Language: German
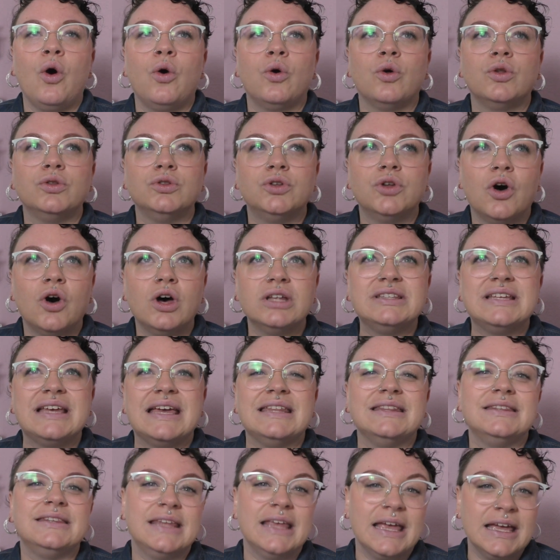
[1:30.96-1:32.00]
Und dort
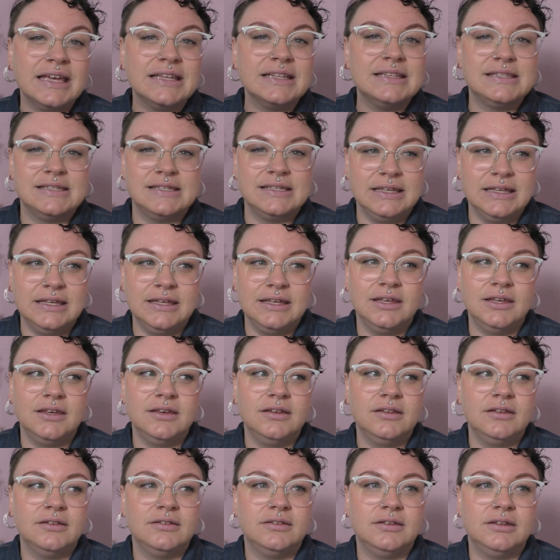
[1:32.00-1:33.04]
entdeckt
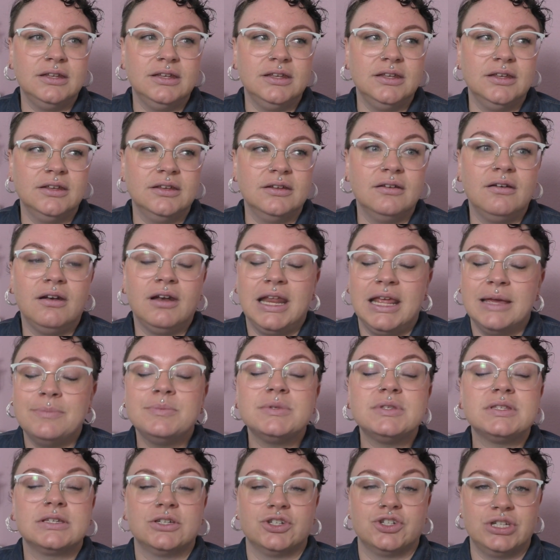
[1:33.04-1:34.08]
sie die
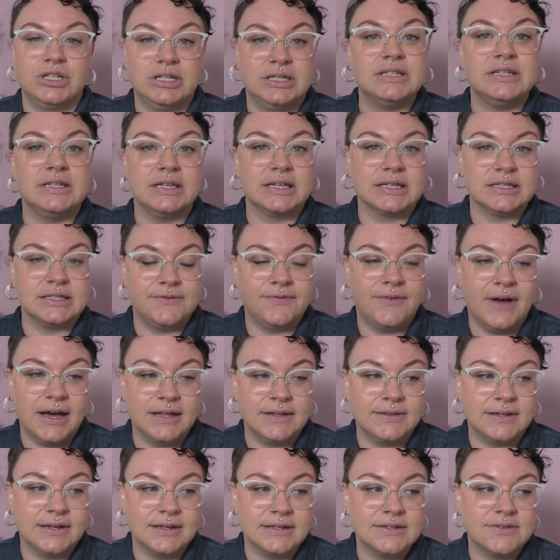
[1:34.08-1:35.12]
Lebensgeschichte ihres
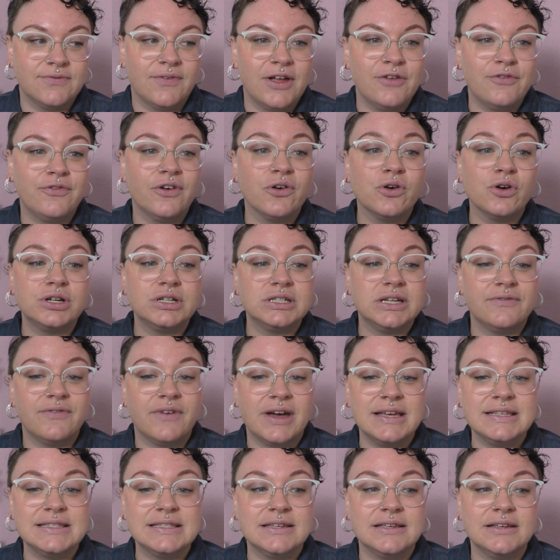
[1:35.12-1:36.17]
Vaters, weil
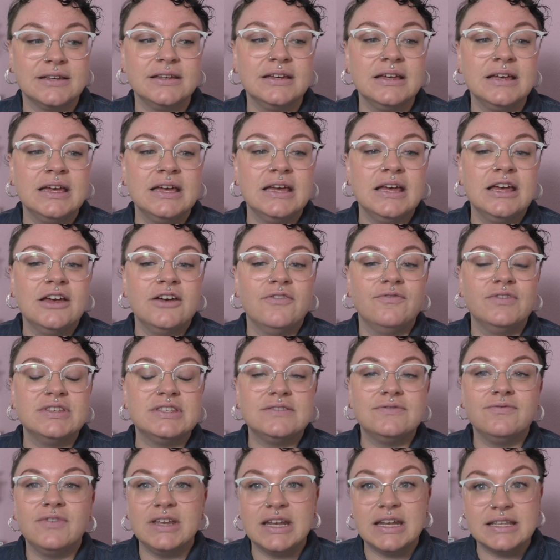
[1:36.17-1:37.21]
verrückterweise
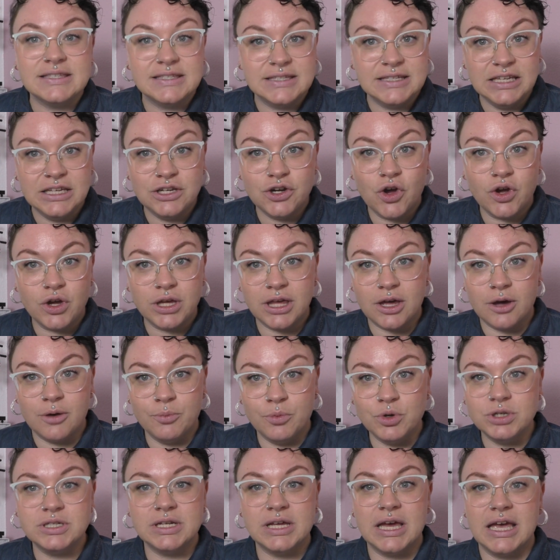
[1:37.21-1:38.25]
wissen weder sie noch ihre
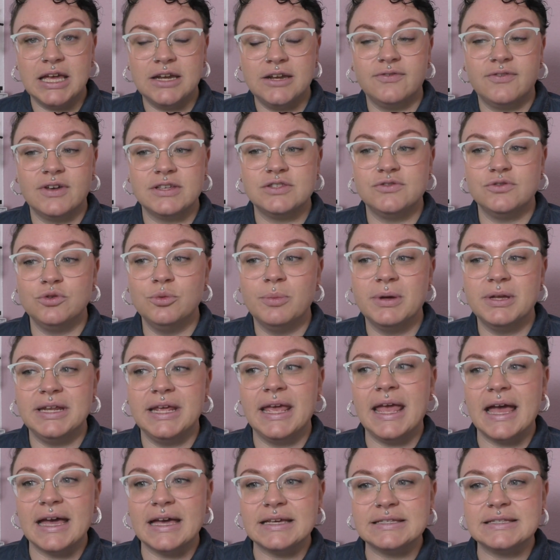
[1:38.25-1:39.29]
Mutter etwas über
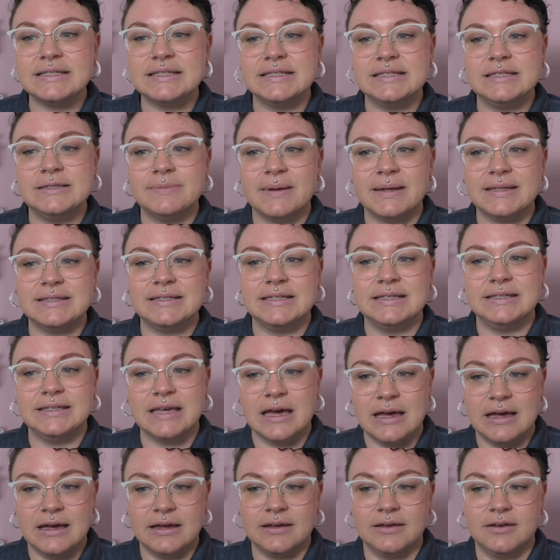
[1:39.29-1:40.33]
die ersten 20
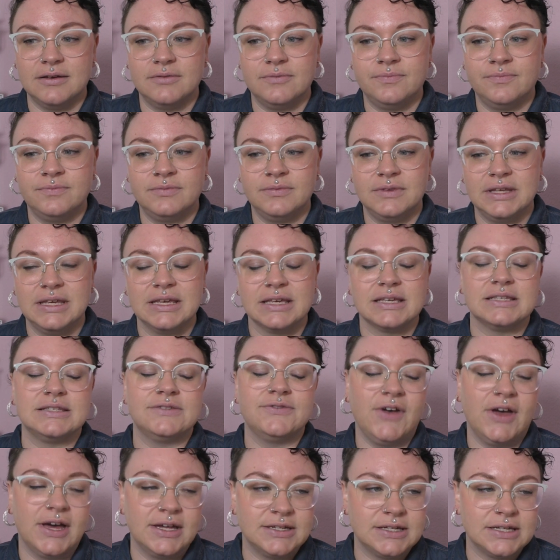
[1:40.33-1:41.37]
Jahre ihres
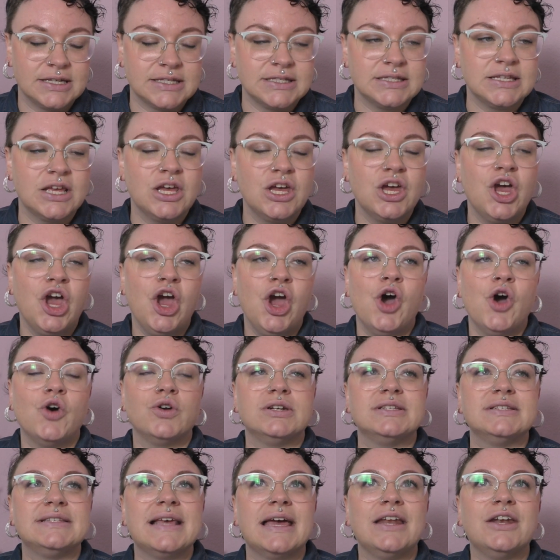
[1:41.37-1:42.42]
Vaters.
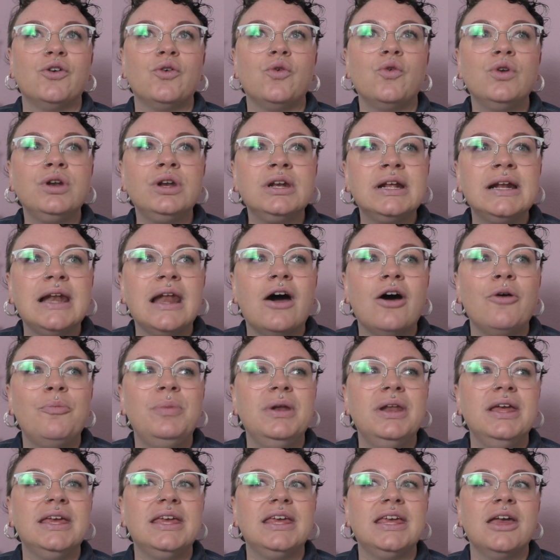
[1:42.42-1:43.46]
Und es ist eine
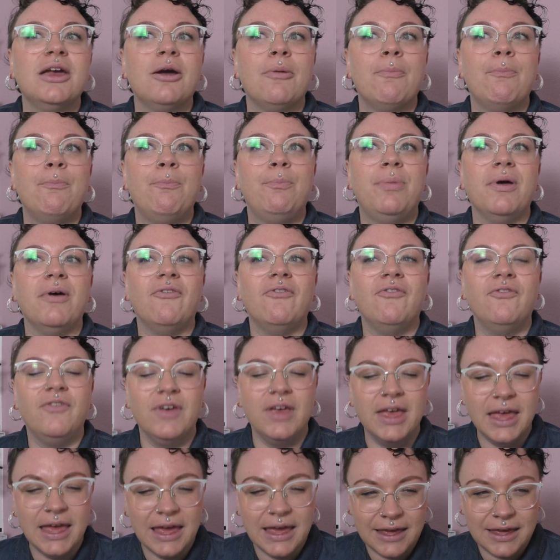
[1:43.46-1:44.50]
unglaublich
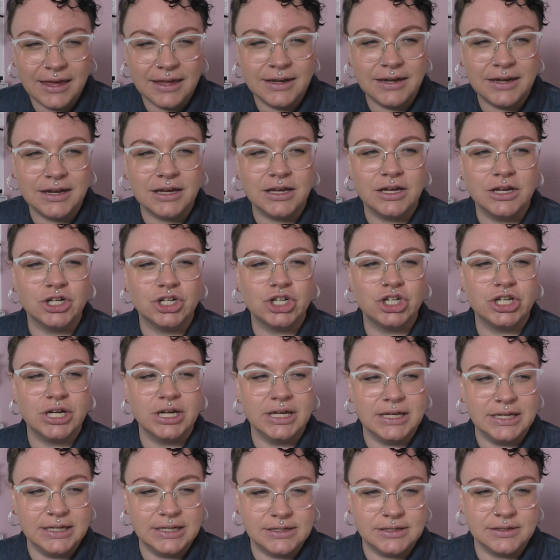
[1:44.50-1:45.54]
bewegende
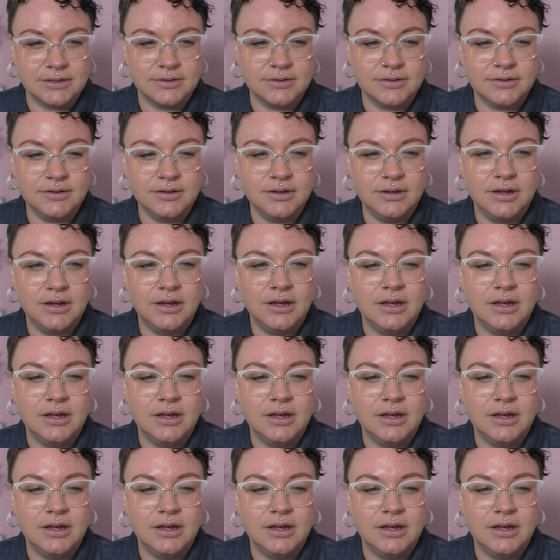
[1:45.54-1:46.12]
Geschichte,